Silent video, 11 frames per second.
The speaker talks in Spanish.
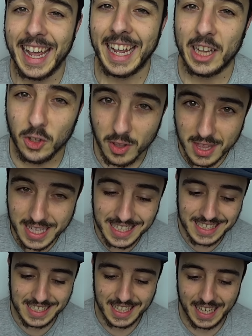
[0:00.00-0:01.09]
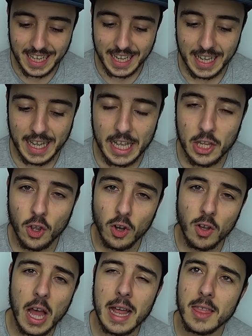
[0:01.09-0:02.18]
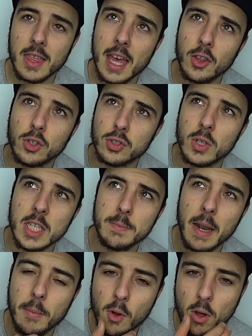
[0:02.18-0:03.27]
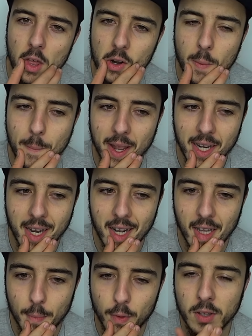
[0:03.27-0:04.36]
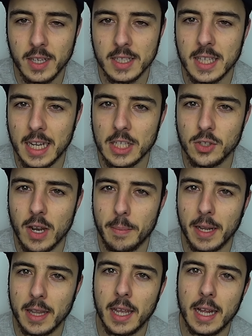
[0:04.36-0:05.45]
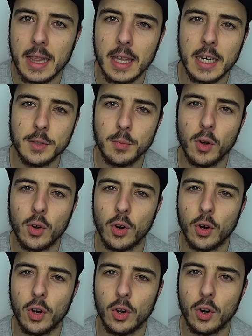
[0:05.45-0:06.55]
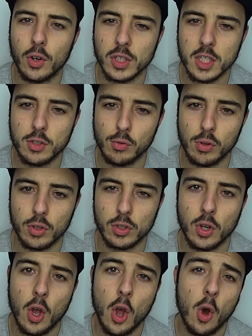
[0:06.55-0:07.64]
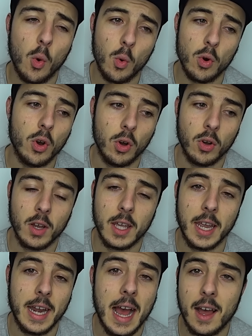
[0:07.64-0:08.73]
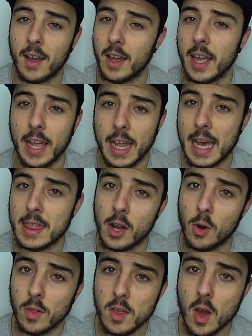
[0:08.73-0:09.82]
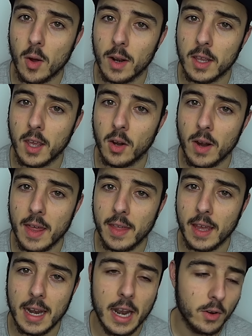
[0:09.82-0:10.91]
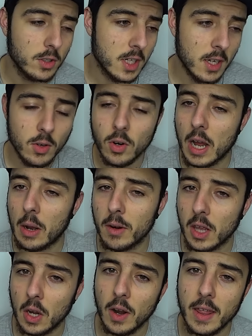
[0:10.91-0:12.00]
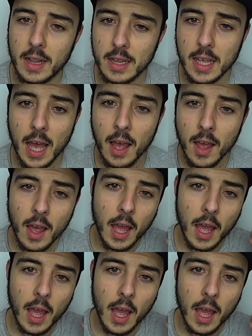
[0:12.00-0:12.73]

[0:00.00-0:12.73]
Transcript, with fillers: Entonces yo hacía dos cosas para poder compaginar el deporte, en este caso la práctica del ciclismo con, los estudios. Uno, que era hacer rodillo a cualquier hora de la noche o a cualquier hora del día.